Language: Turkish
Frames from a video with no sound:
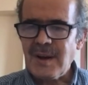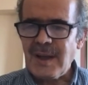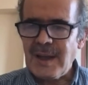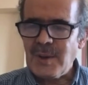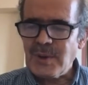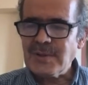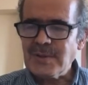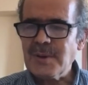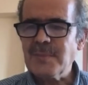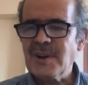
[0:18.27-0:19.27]

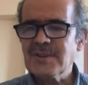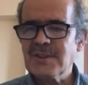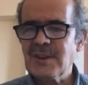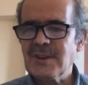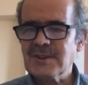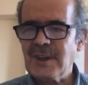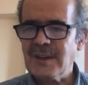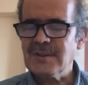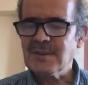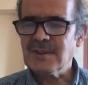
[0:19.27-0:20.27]
evrenden
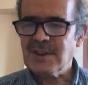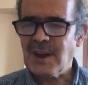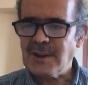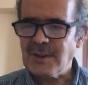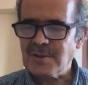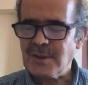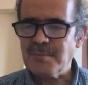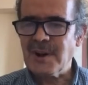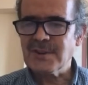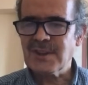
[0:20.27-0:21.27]
bahsederken,
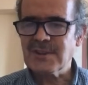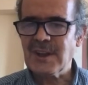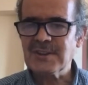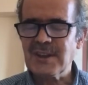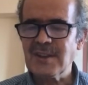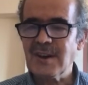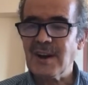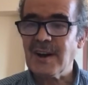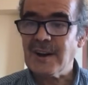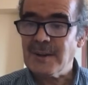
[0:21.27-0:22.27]
kainattan bahsederken
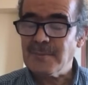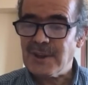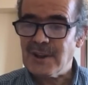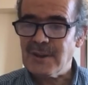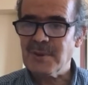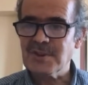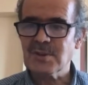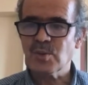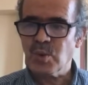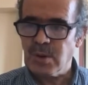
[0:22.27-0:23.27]
alem
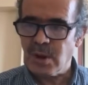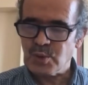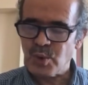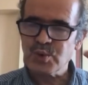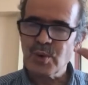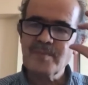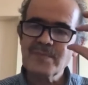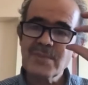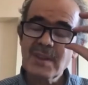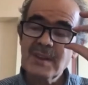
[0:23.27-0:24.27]
kelimesini kullanıyor.
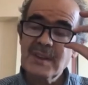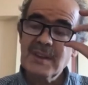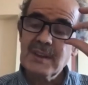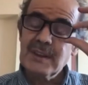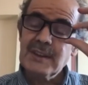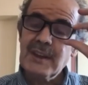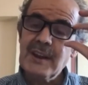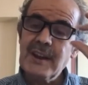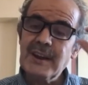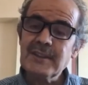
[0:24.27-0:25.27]

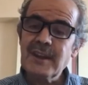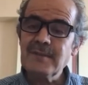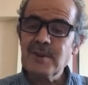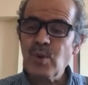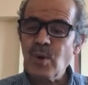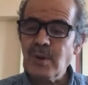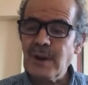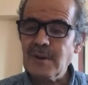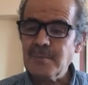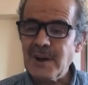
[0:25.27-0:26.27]
Yerlerden ve
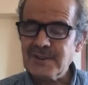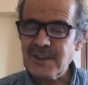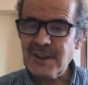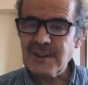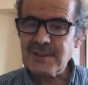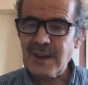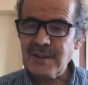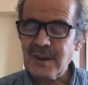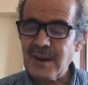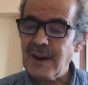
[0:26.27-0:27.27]
göklerden
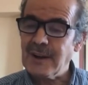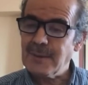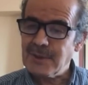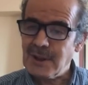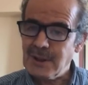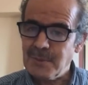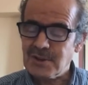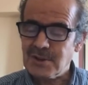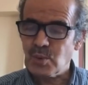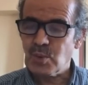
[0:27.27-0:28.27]
bahsederken alem
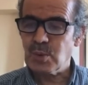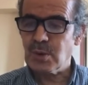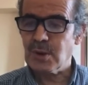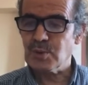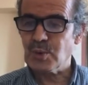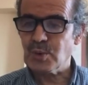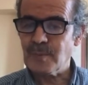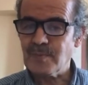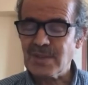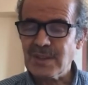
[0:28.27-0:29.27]
kelimesini kullanıyor.
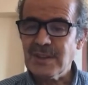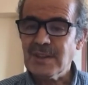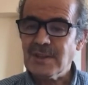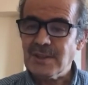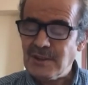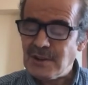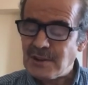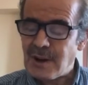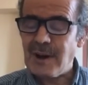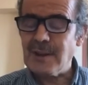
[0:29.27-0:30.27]

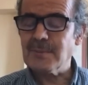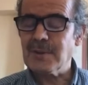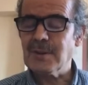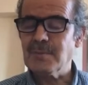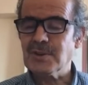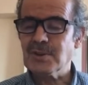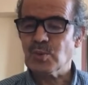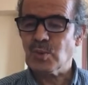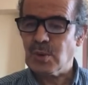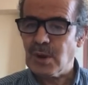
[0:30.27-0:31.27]
Niçin alem
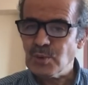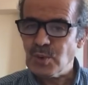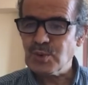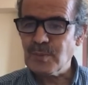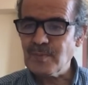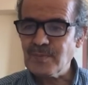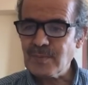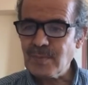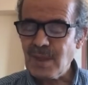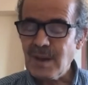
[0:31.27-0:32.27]
kelimesini kullanıyor?
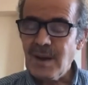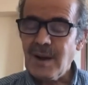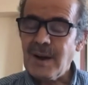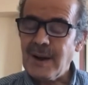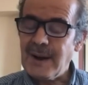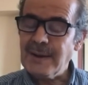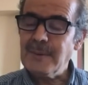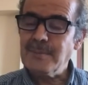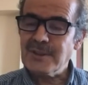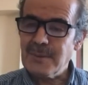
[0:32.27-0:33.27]

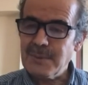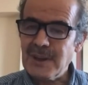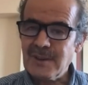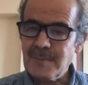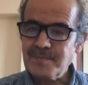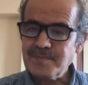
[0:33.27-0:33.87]
Alem ne demek?